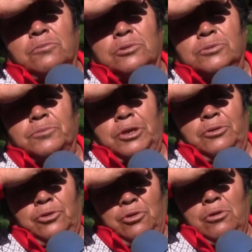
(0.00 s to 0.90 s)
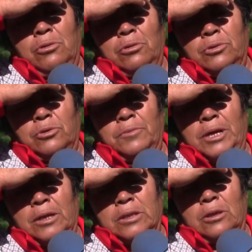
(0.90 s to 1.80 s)
somos, bueno, yo, yo
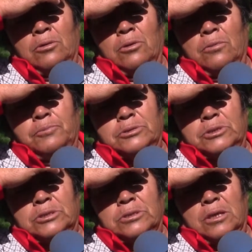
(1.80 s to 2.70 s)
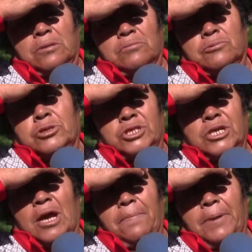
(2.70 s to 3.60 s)
me catalogo pues este muy
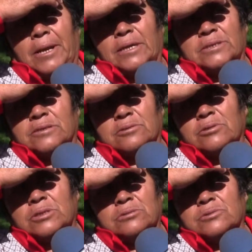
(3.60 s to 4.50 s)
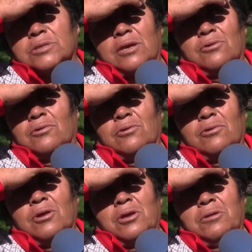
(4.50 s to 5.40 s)
chica para esas cosas, o sea,
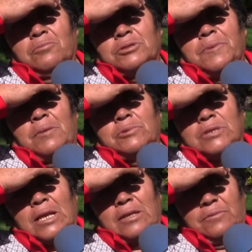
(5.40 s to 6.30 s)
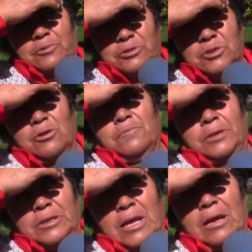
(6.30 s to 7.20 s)
yo pues vamos a la devoción,
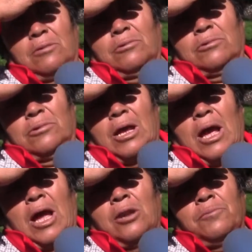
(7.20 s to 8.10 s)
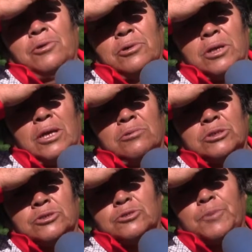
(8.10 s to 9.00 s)
¿verdad? O a lo mejor que
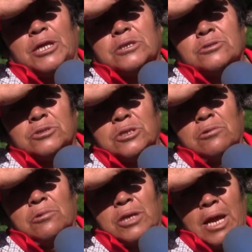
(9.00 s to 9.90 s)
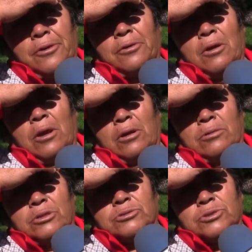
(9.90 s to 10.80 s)
nuestros padres nos inculcaron,
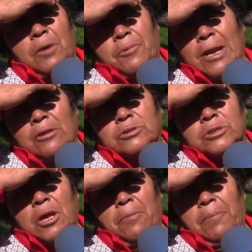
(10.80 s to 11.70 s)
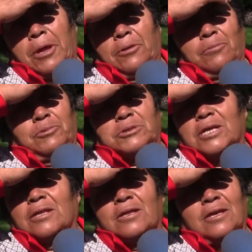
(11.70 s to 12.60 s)
nuestros abuelos, pero pues
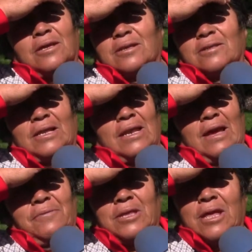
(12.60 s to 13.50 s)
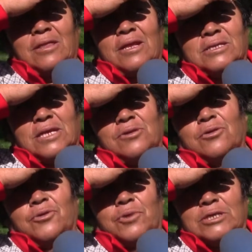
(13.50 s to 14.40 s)
ya de, de la vida del
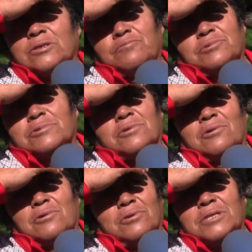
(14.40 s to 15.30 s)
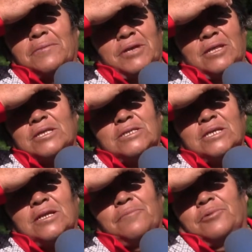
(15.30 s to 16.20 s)
Señor o eso pues no, no sabría
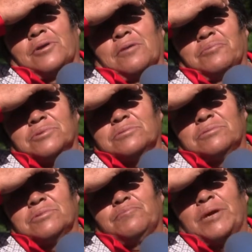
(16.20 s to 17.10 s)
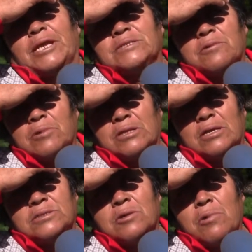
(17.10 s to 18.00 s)
decirle porque pues para
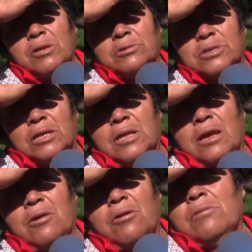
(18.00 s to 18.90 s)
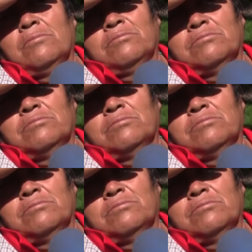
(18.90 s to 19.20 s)
55 años que tengo,